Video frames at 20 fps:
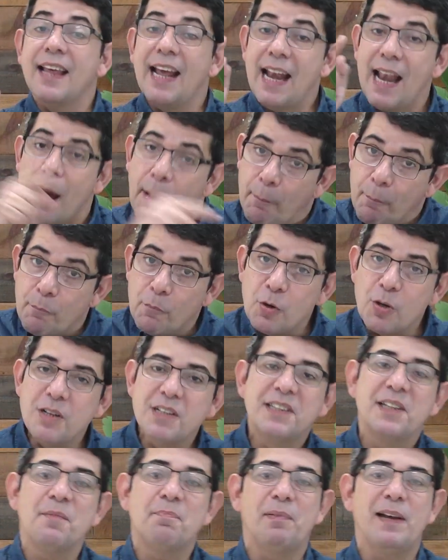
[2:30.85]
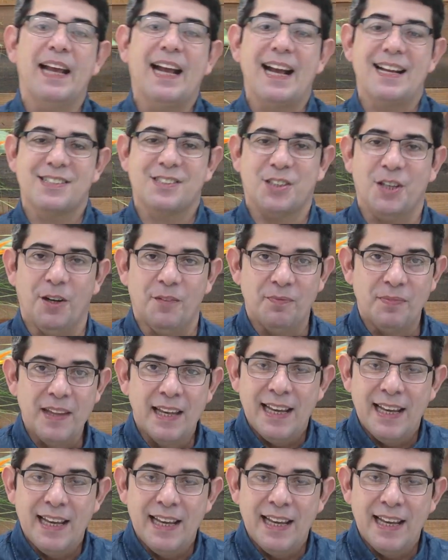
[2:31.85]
de la multiplicación.